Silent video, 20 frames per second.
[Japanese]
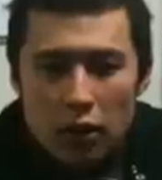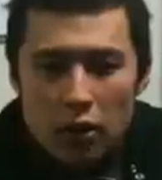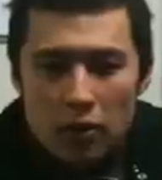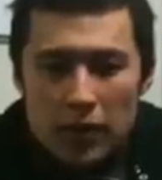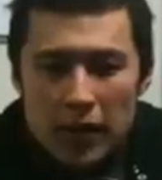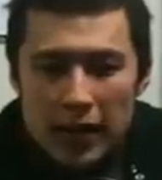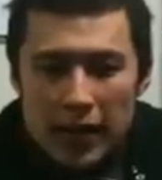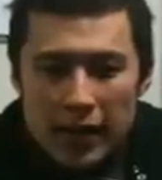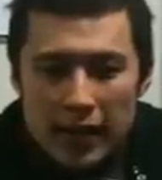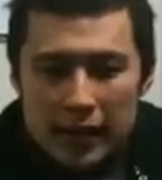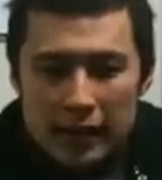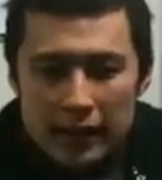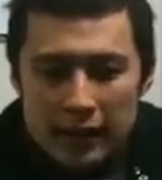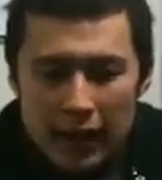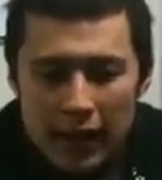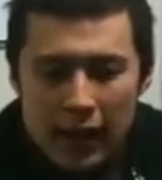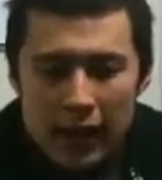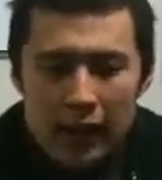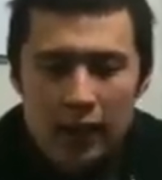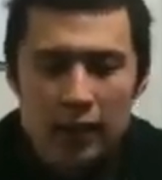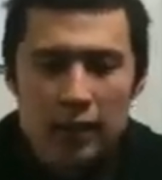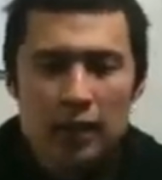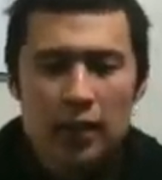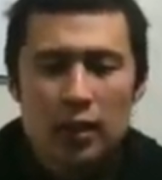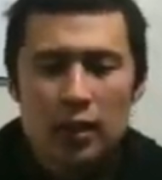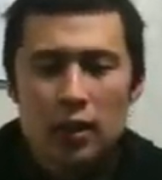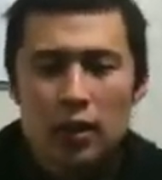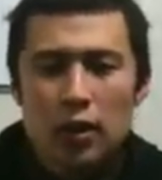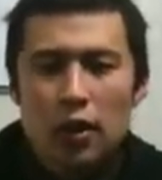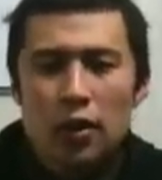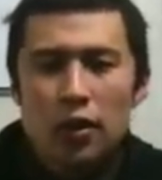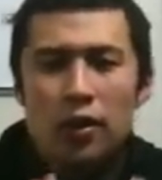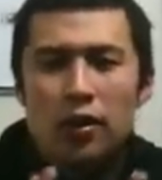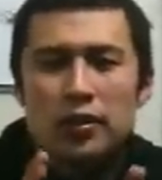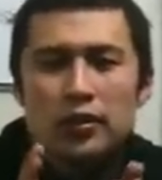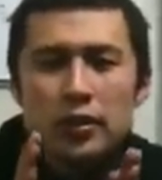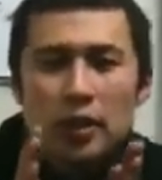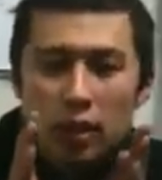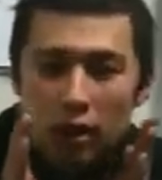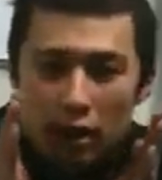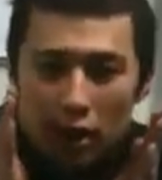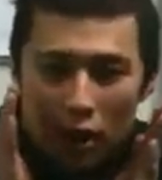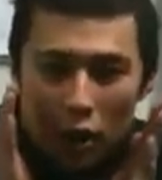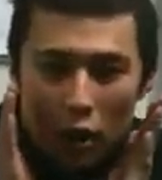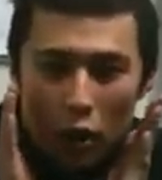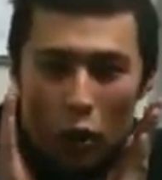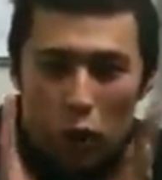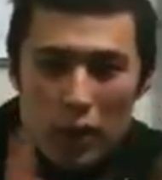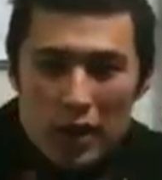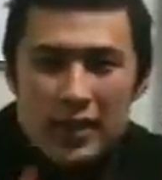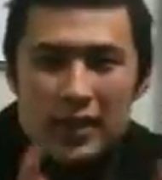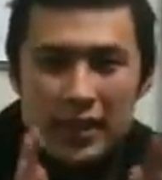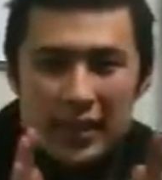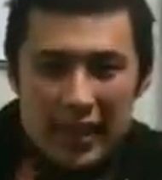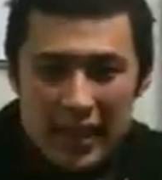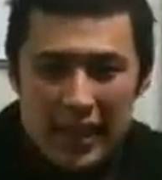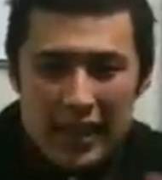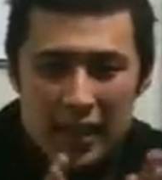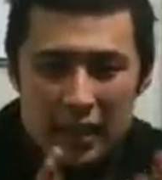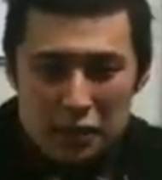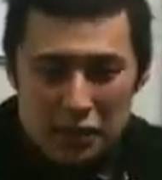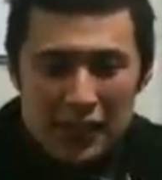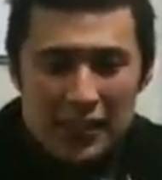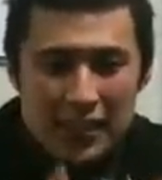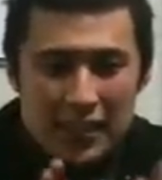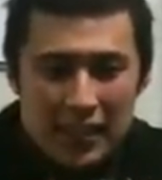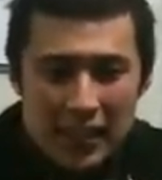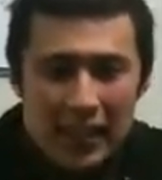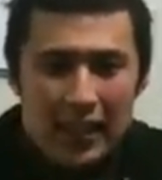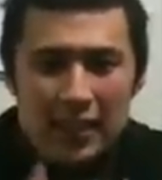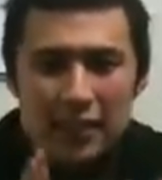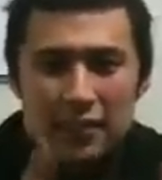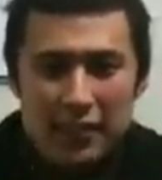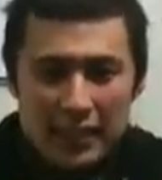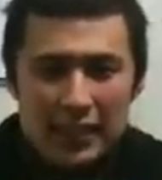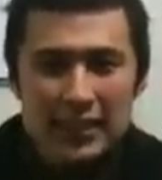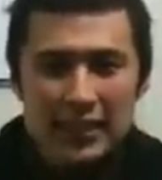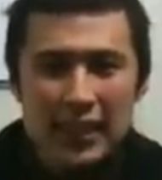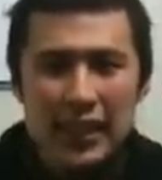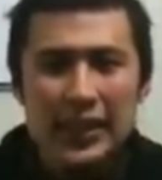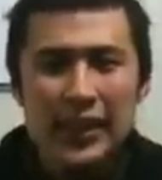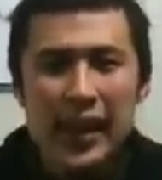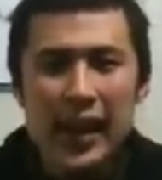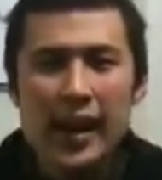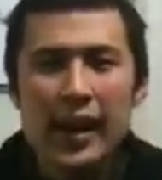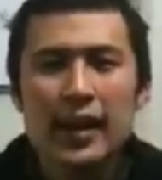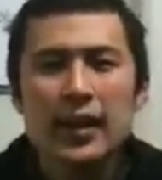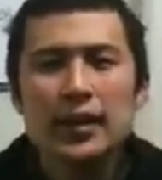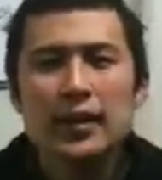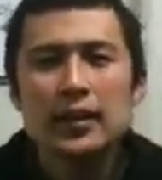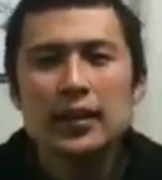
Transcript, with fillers: 及ばなかったほんのわずかなわずかなわずかな